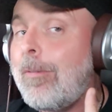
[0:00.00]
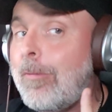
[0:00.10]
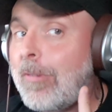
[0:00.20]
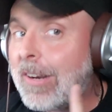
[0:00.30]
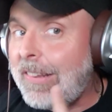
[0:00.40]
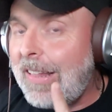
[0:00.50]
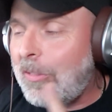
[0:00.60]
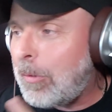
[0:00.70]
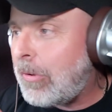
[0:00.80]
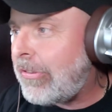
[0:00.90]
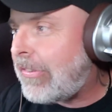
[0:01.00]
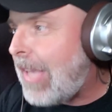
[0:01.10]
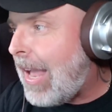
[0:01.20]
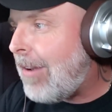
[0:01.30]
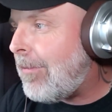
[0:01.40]
Fernando
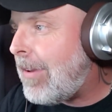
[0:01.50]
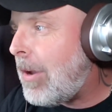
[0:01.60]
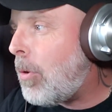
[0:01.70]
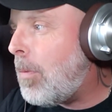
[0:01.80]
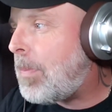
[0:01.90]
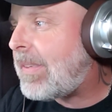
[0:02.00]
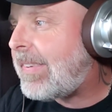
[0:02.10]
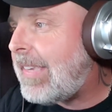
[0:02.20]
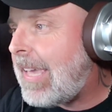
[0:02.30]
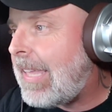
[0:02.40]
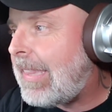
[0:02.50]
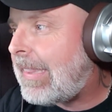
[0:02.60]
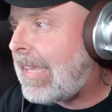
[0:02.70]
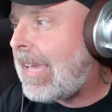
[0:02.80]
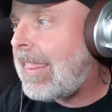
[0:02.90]
Monsalve, un
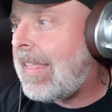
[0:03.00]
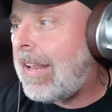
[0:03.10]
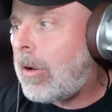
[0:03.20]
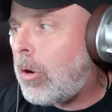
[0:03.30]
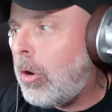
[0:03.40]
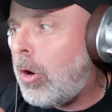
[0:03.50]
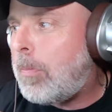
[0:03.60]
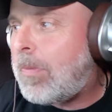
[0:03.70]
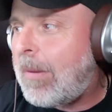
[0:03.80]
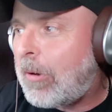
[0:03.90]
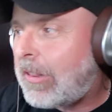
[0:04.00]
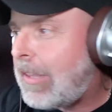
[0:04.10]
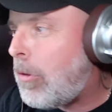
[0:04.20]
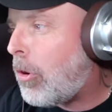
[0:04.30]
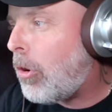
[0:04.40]
presidente del Club
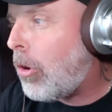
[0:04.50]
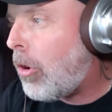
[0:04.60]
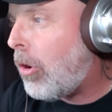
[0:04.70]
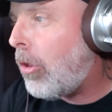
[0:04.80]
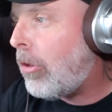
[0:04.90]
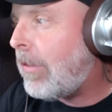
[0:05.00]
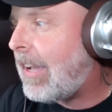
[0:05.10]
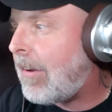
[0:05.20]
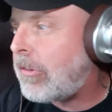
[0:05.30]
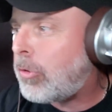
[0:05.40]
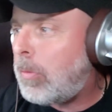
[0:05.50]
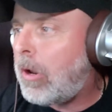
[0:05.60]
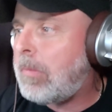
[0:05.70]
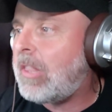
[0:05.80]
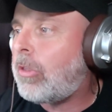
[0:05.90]
Deportivo Colo Colo, donde encabezó un
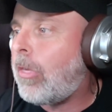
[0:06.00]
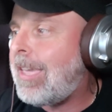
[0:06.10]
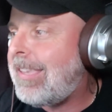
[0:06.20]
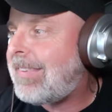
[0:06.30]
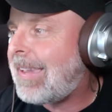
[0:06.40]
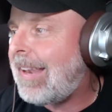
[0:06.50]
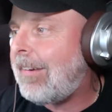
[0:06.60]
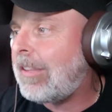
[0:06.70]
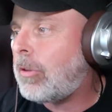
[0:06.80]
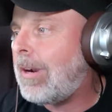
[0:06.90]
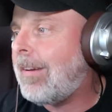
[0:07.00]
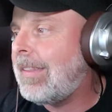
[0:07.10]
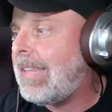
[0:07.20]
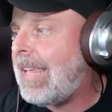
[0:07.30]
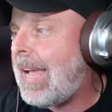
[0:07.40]
movimiento de hinchas que levantó la
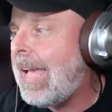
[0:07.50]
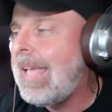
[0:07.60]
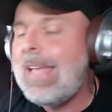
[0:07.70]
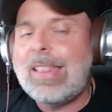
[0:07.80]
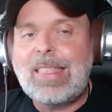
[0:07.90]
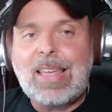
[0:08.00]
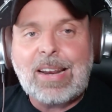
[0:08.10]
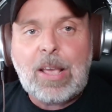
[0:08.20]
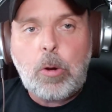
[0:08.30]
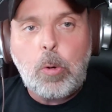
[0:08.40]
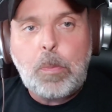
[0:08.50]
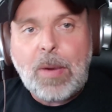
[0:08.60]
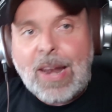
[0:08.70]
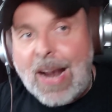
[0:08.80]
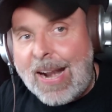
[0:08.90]
bandera de
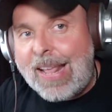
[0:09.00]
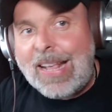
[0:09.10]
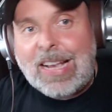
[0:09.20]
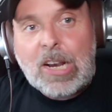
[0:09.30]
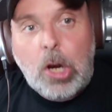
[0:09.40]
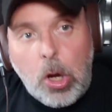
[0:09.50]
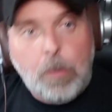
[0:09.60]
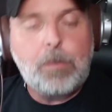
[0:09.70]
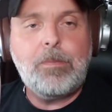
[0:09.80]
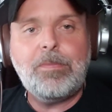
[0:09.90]
recuperar el club